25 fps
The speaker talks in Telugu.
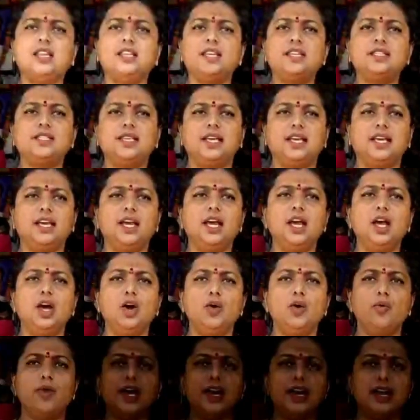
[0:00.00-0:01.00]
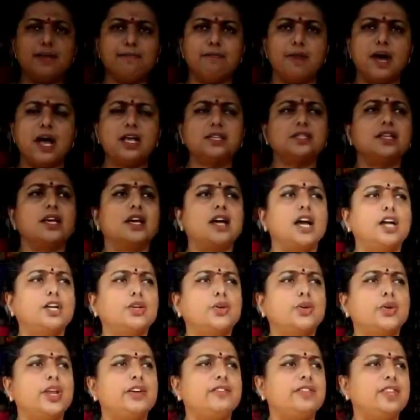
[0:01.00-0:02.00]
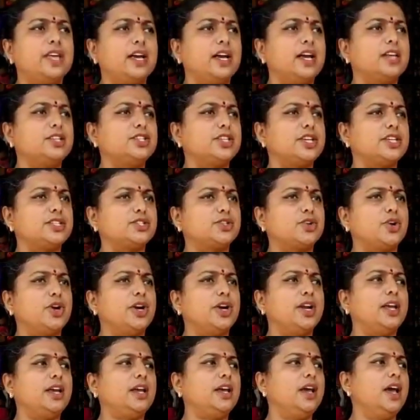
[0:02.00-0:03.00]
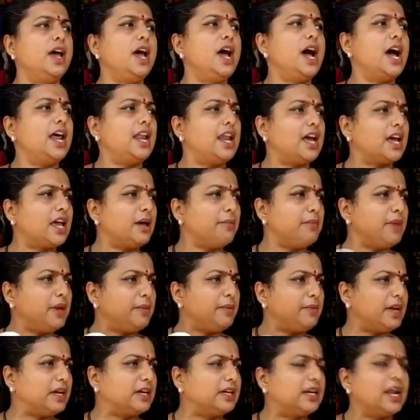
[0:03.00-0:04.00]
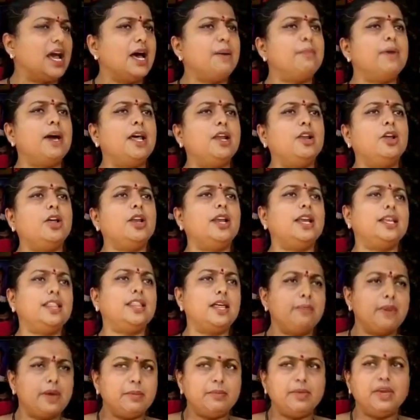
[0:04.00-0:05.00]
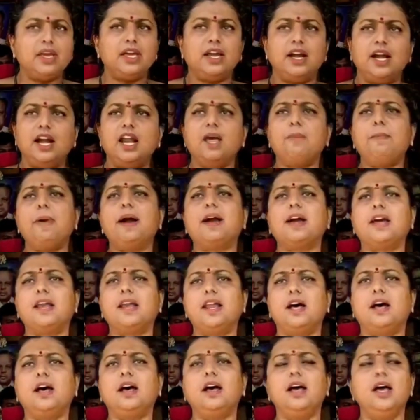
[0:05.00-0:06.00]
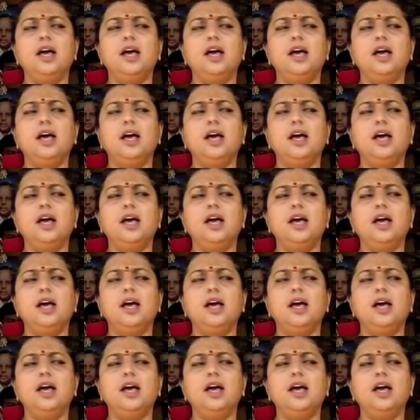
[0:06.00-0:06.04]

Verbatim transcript: నిలదీసి వారిని మాస్క్ కట్టుకునే విధంగా చేసుకోండి అలాగే మీ మీ గ్రామాల్లో లేదా మీ మీ ఇళ్ల పక్కన